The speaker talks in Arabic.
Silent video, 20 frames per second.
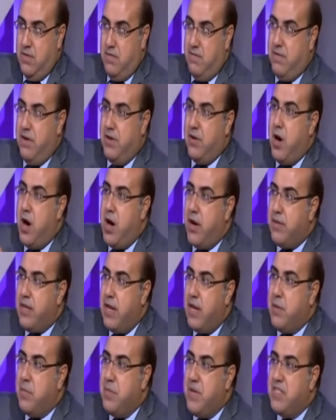فالنهارده
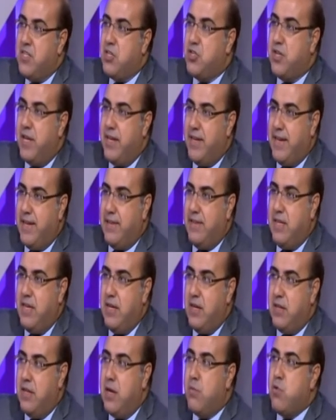لما بيقيس الشركات دي
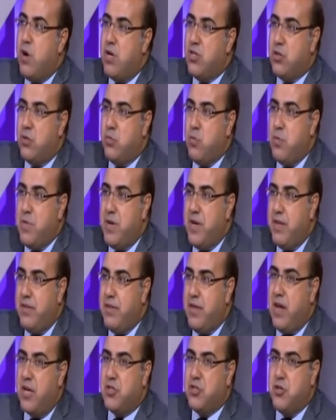ده مؤشر مهم
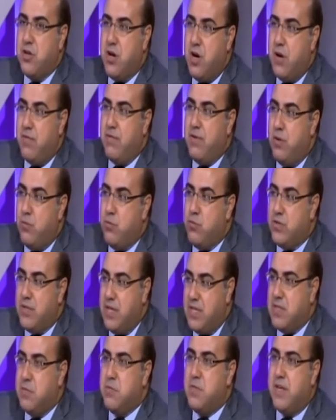جدا عشان يعرف
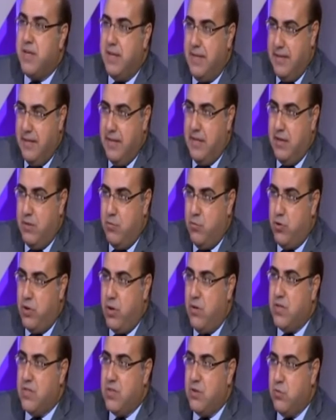المستثمر
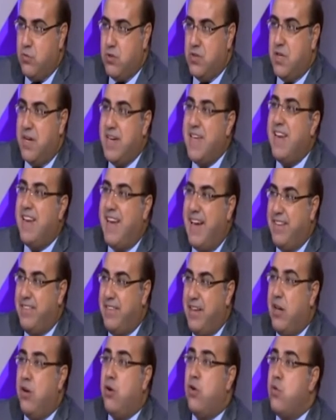المتوسط والصغير اللي
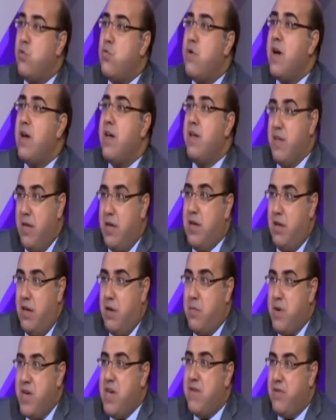عندك اللي هو
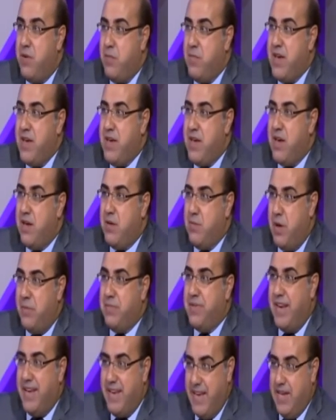100%
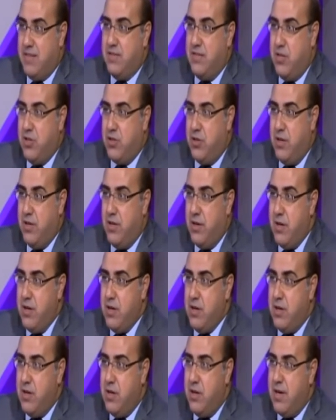بيمتلك هذه الشركه
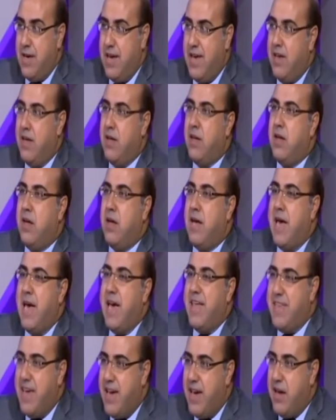
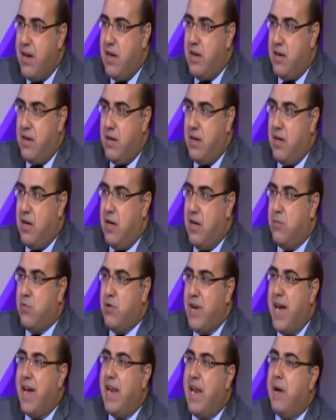اداء
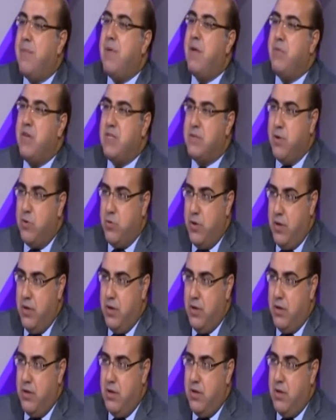مناخ الاعمال بالنسبه له
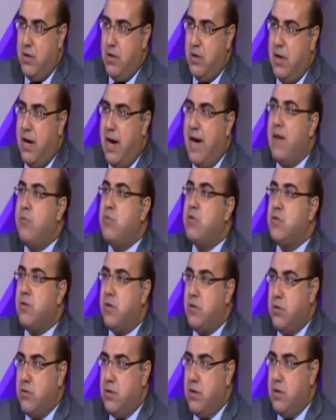ايه على مستوى
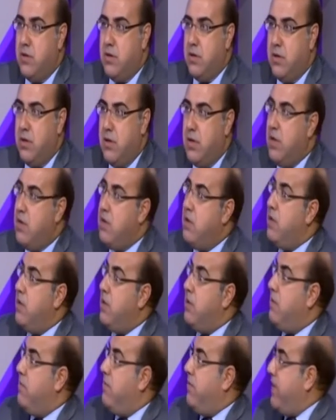الدول
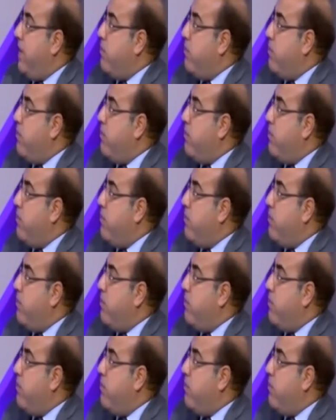فده